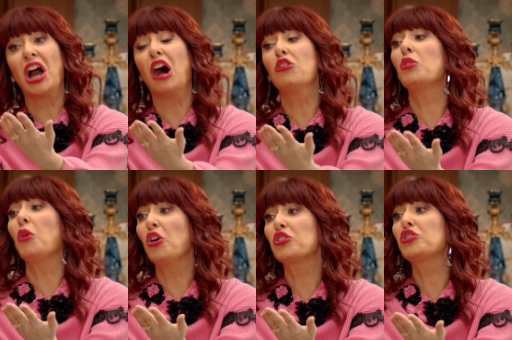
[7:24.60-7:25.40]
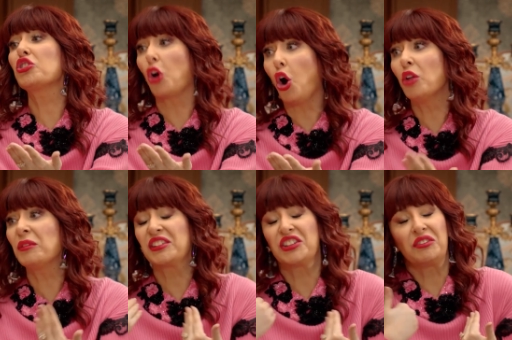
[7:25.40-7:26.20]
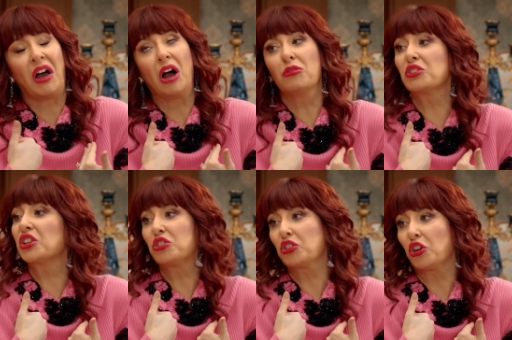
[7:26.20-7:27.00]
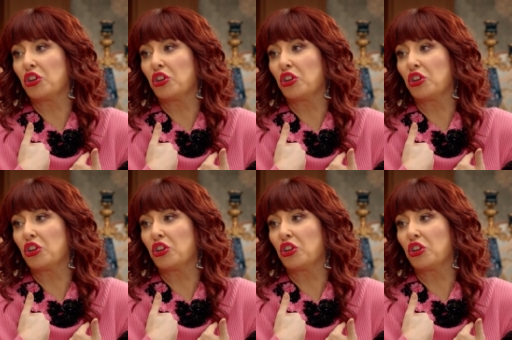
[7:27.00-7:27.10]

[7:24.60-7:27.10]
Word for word: bu yavrum öksüz olmasın diye ben burada